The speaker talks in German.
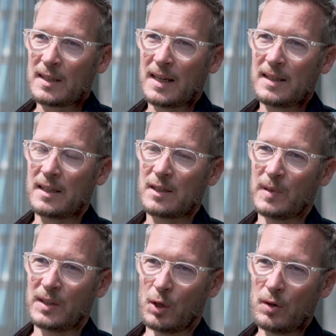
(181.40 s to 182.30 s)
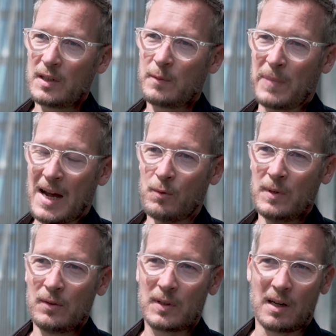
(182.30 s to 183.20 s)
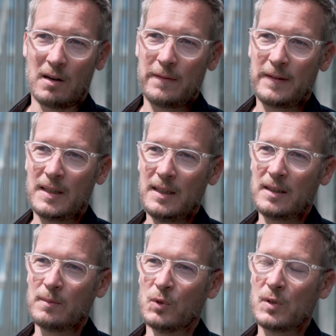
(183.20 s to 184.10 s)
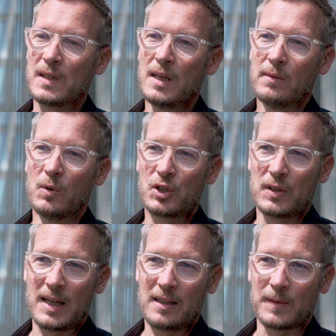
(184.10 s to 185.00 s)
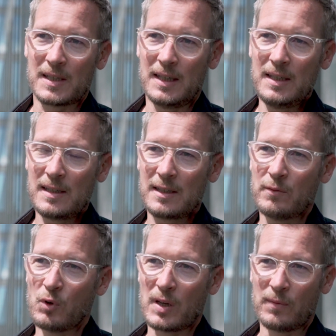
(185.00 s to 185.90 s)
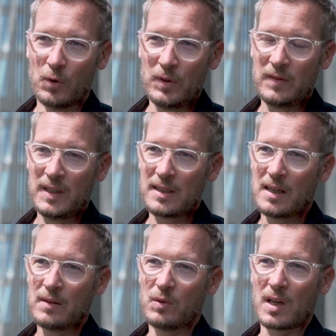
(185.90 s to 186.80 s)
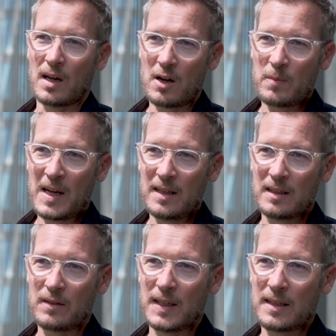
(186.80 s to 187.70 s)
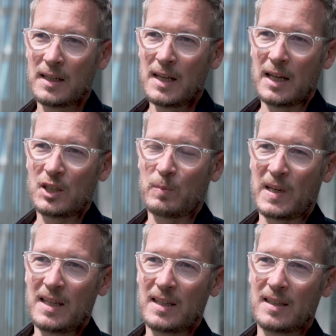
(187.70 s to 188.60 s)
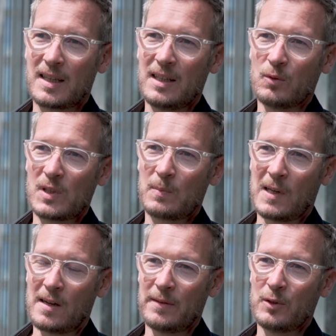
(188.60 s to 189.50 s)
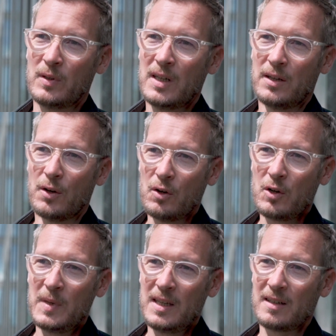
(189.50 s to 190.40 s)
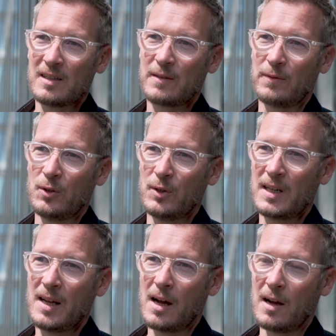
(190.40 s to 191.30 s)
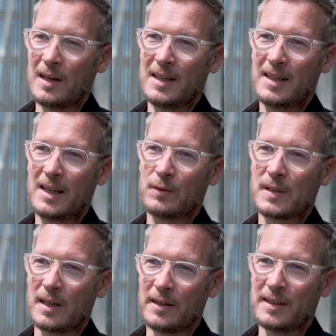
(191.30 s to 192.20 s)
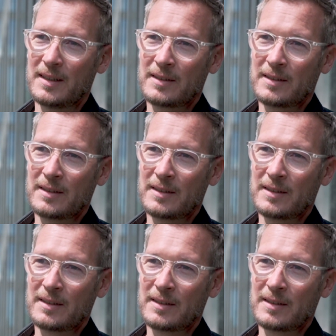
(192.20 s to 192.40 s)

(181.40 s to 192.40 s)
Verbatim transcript: Das heißt, dass man dort bauen und nachverdichten muss, wo schon etwas ist, wo gewohnt wird, wo gearbeitet wird. Entsprechend geht uns Planung noch mehr als früher alle etwas an.